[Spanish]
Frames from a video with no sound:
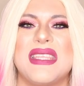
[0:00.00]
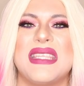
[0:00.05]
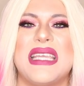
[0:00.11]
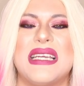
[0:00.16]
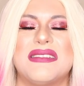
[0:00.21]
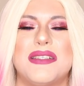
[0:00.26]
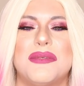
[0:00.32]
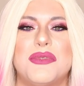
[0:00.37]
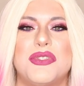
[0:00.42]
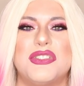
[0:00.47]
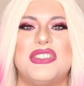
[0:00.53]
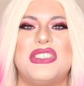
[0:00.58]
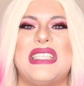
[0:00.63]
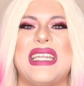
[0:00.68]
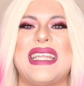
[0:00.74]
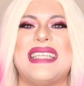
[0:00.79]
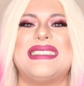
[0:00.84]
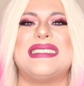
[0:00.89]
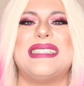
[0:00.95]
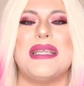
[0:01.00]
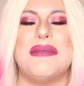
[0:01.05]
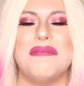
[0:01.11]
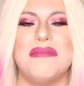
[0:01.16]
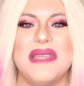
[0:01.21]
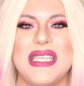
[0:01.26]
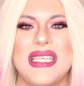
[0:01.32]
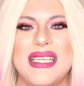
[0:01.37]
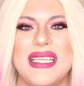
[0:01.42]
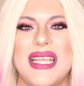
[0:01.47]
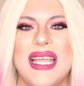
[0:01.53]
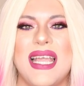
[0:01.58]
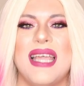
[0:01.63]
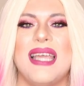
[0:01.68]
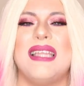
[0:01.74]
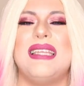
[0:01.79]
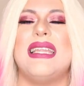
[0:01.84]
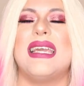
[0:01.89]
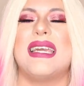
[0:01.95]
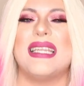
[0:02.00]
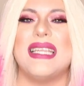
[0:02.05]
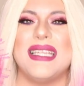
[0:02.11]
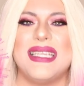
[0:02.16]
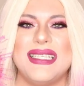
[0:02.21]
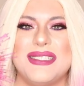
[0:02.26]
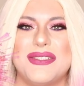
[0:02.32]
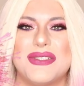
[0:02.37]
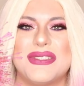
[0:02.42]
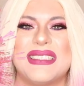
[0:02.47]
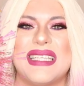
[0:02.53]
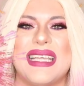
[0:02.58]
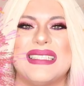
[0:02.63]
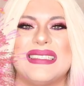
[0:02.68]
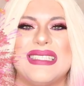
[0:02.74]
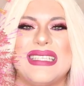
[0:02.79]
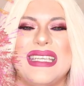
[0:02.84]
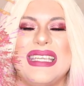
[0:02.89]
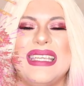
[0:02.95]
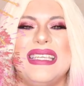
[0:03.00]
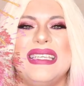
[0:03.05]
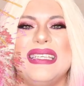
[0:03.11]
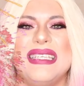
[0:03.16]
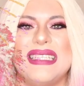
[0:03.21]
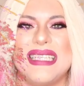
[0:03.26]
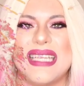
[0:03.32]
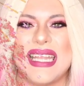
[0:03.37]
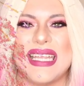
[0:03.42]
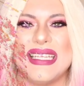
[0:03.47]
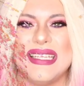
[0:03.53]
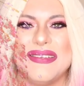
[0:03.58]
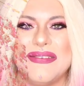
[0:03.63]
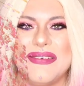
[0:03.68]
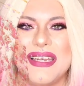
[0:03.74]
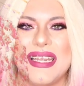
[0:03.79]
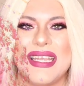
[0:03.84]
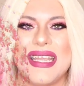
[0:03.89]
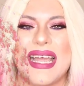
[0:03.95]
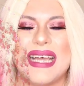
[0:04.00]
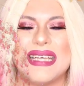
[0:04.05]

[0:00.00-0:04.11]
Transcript: Ya somos 13.000 mil lecleritos, es increíble,